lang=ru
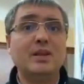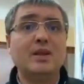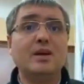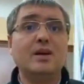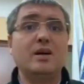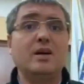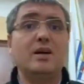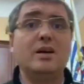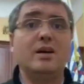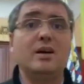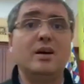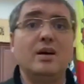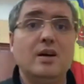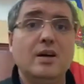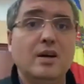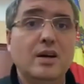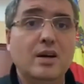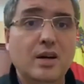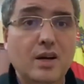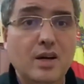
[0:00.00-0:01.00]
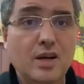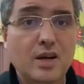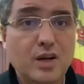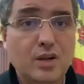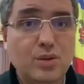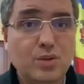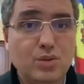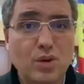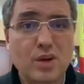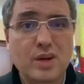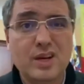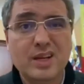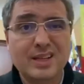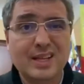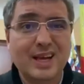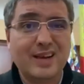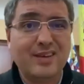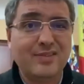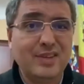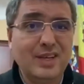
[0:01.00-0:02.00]
э, э, только
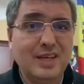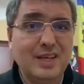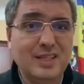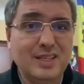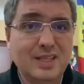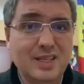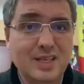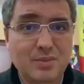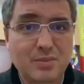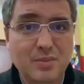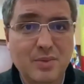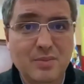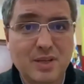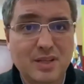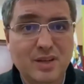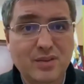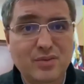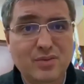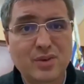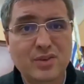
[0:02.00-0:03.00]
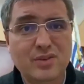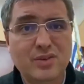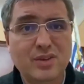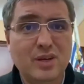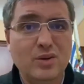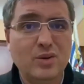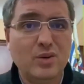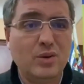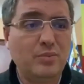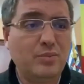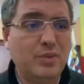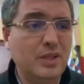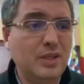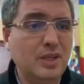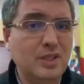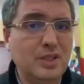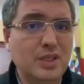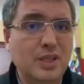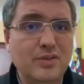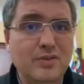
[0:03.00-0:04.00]
так, в некоторых моментах. Все остальное он
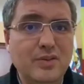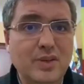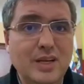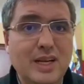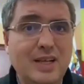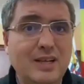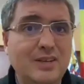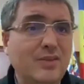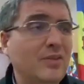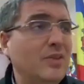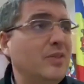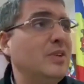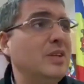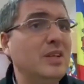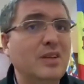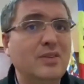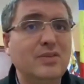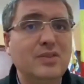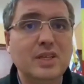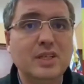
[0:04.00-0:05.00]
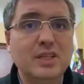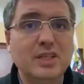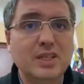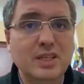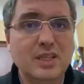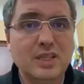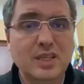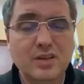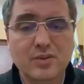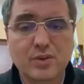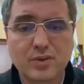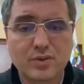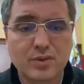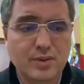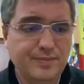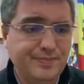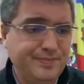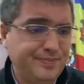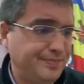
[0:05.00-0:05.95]
продолжал вилять, вы видели все эти интервью его.